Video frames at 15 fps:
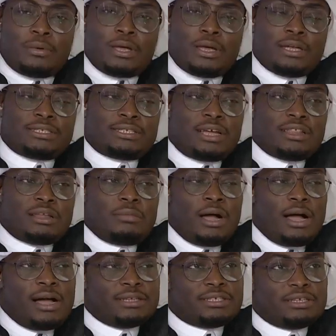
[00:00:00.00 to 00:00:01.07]
استاذه ابو
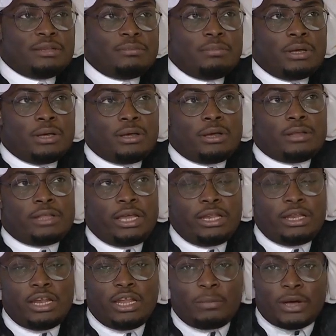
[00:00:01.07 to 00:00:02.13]
حاسن
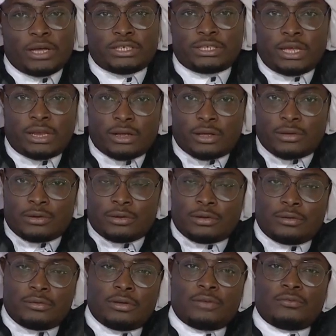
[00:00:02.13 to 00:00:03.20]
دحين اللي يبغى يشترك
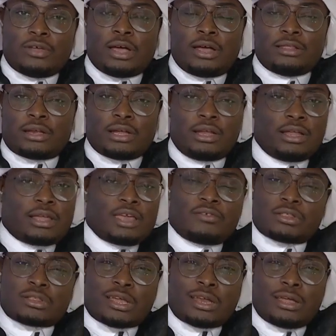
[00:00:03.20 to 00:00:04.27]
آه، في هذه الرحله كيف
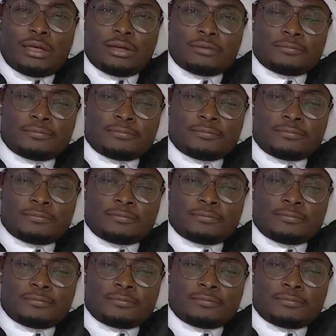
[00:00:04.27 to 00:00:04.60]
الطريقه؟